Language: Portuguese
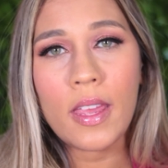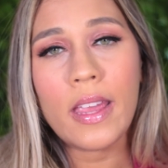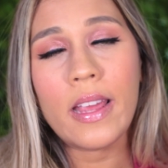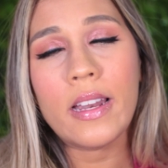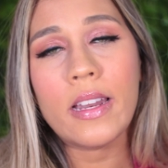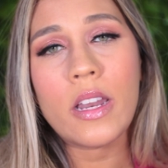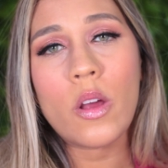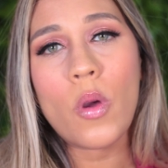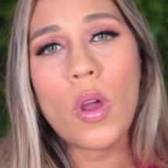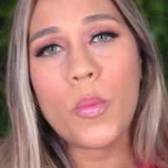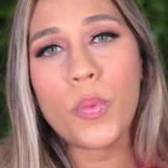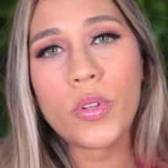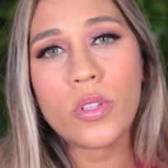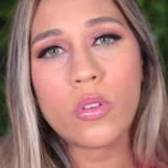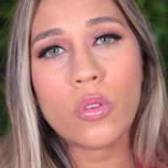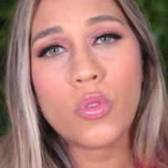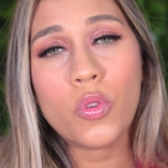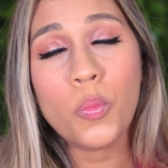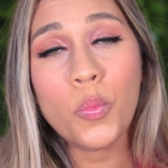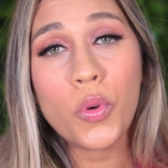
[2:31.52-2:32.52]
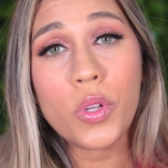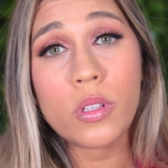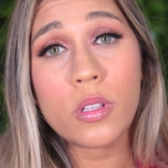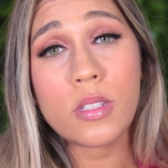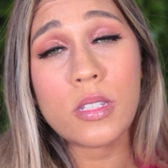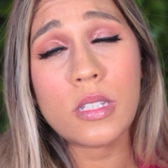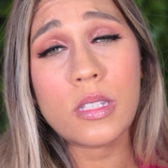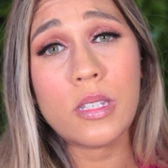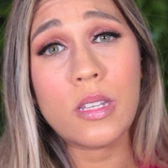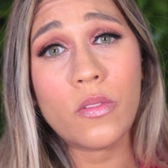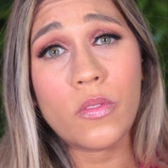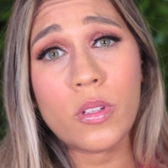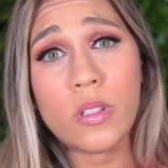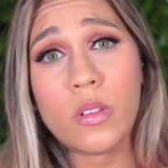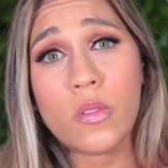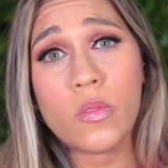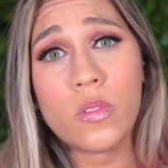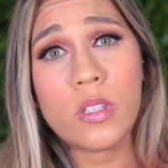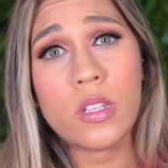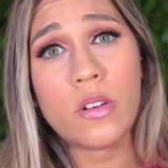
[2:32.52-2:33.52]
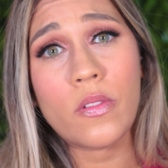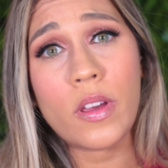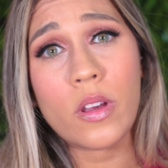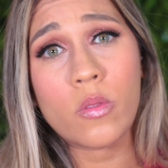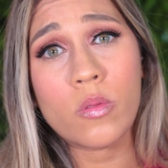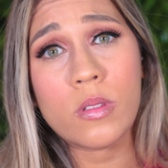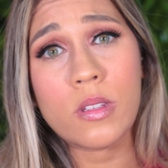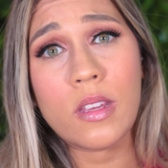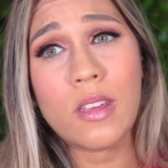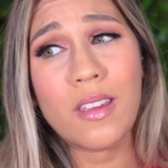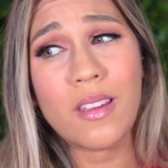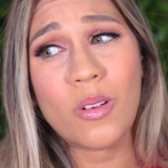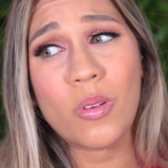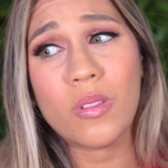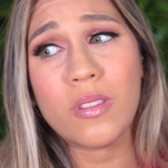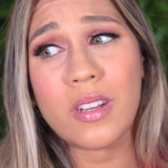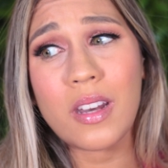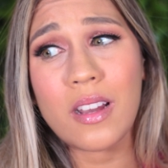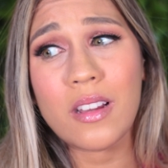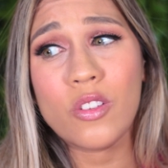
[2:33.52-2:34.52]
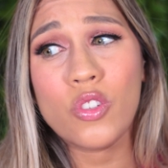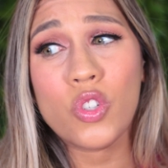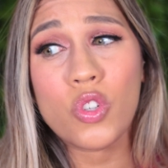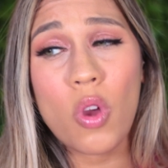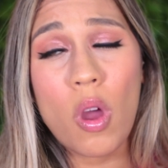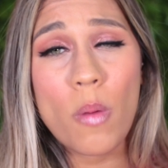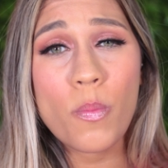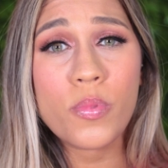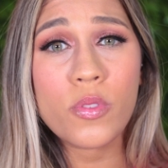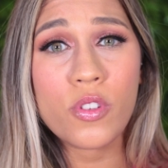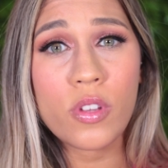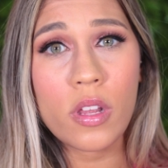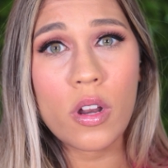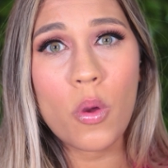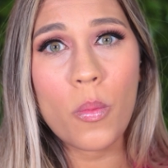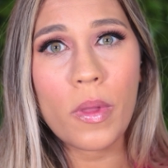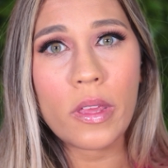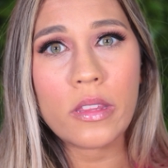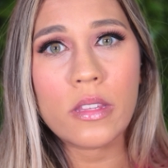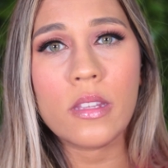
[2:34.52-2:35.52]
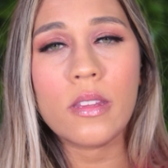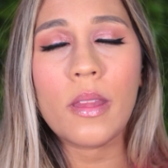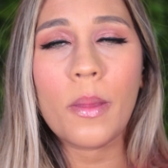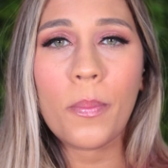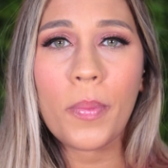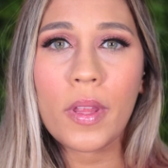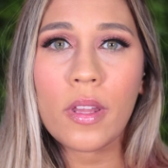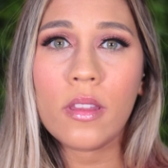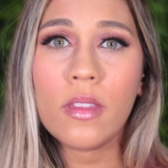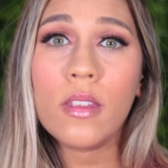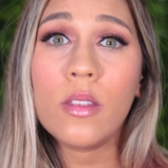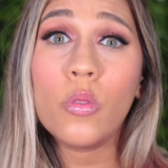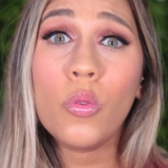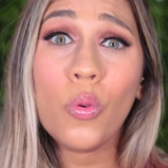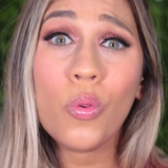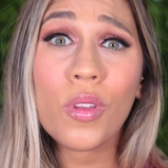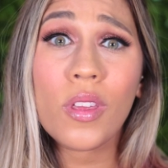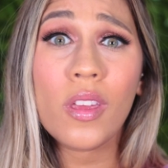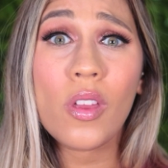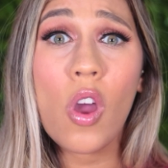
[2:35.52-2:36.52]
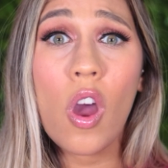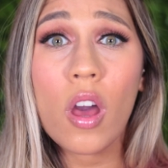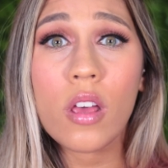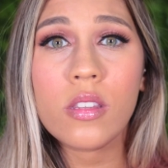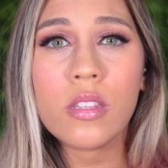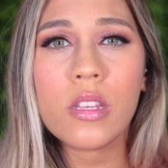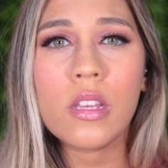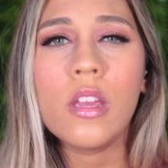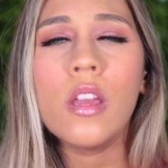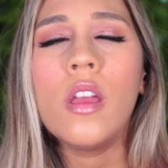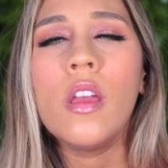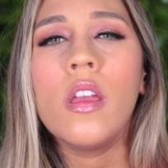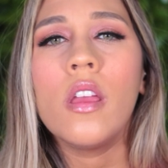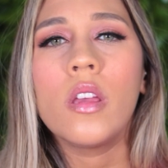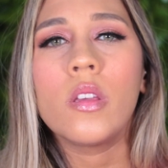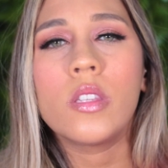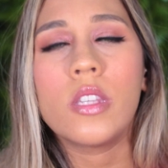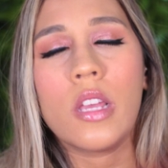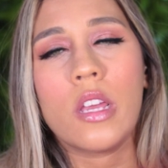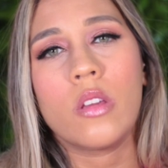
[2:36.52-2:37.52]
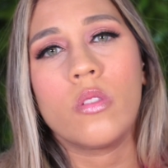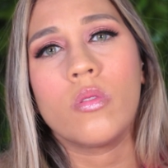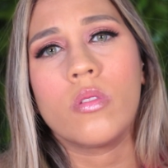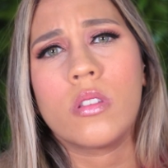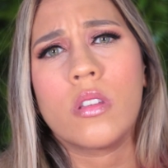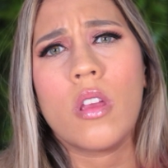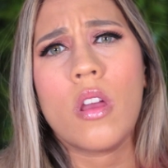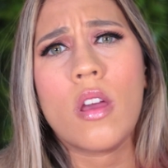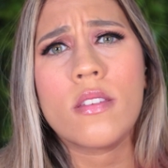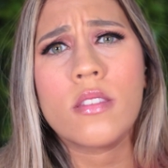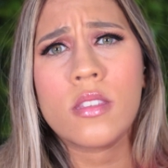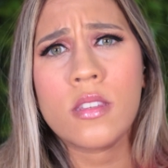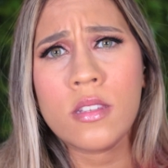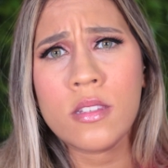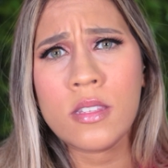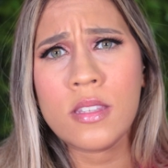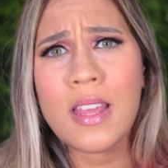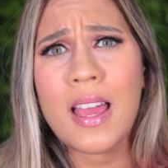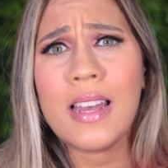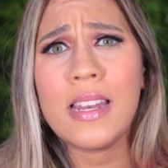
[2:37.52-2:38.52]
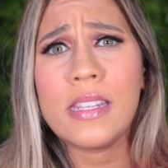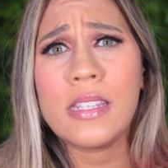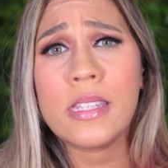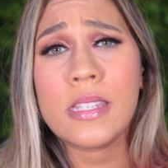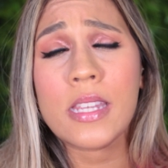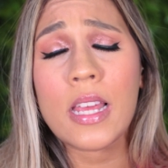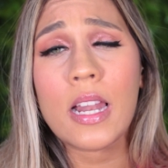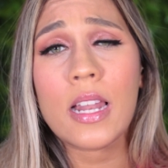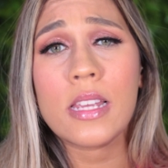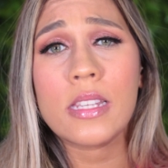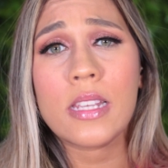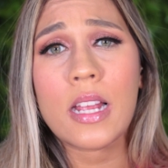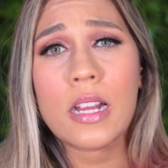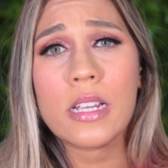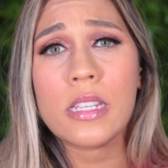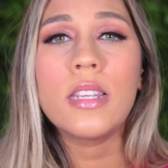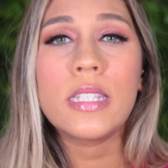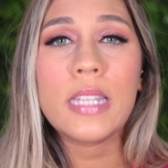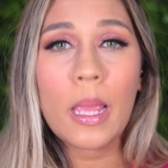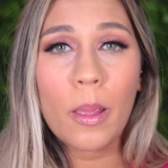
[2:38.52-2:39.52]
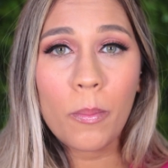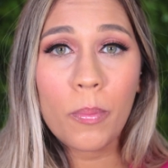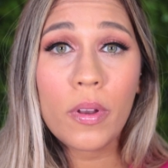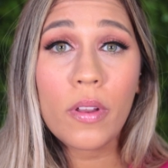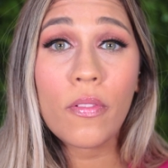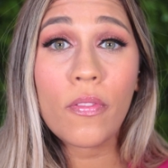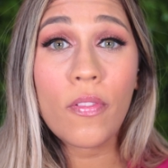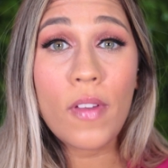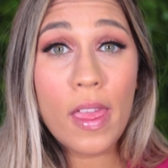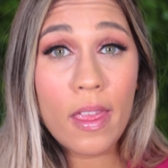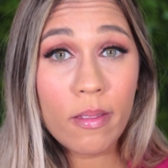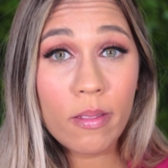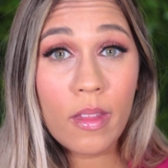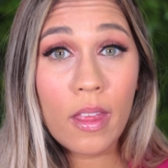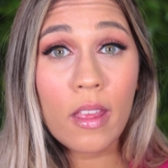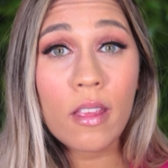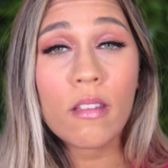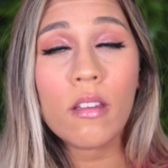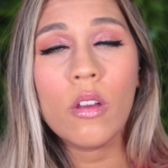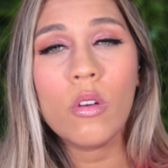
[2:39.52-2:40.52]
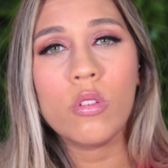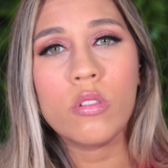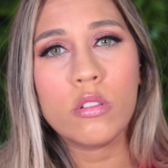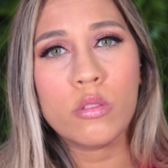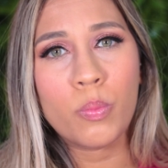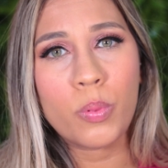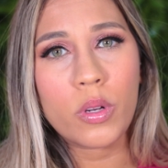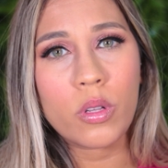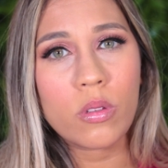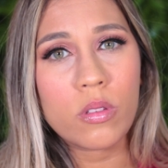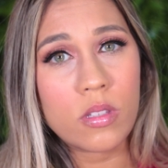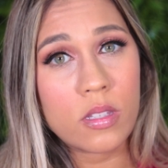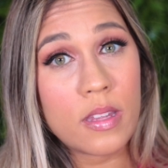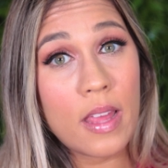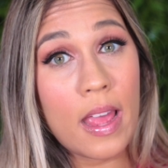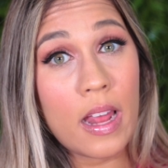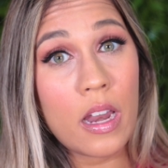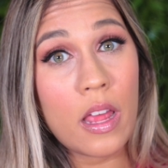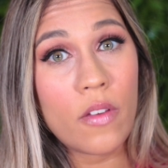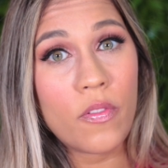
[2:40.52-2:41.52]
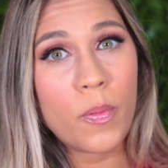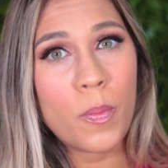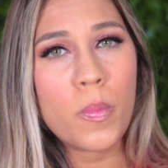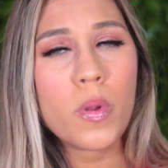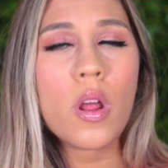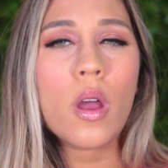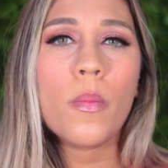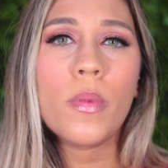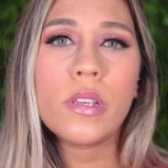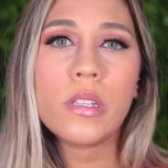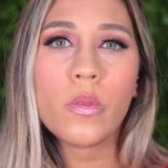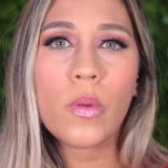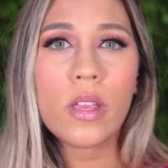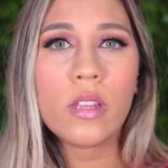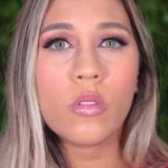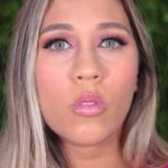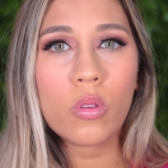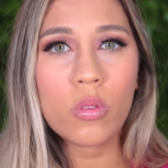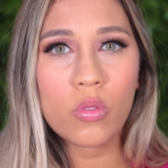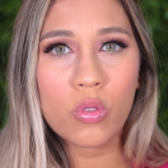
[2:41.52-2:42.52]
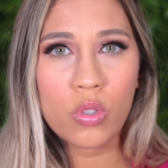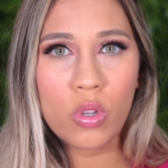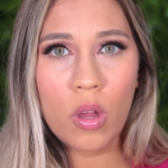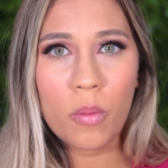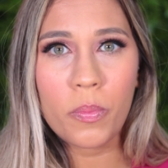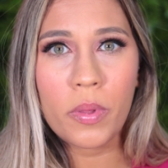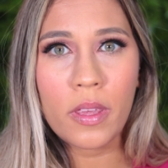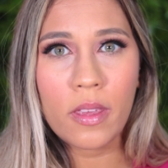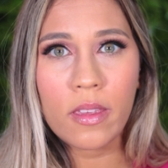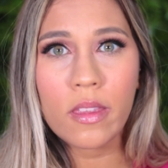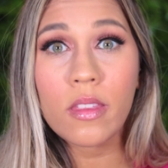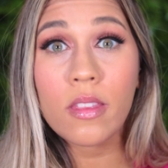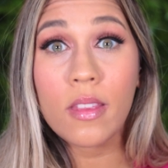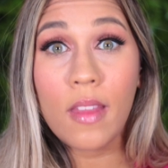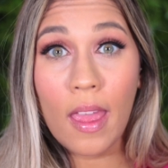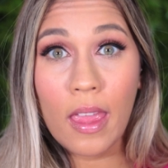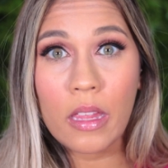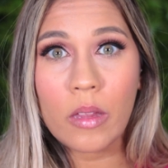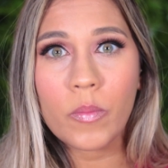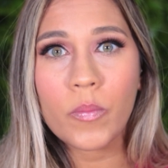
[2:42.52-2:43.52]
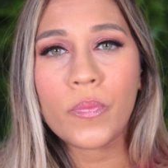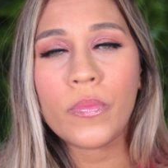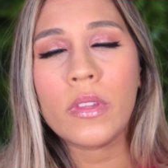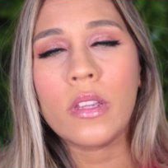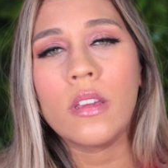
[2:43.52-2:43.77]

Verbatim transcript: Ele não é um produto muito acessível, então você não vai conseguir encontrar em shops geralmente, depende do quiosque. Eu sei que nos quiosques da Alice Salazar sempre vendem os produtos da LF Pro, mas não é em todo shopping que tem.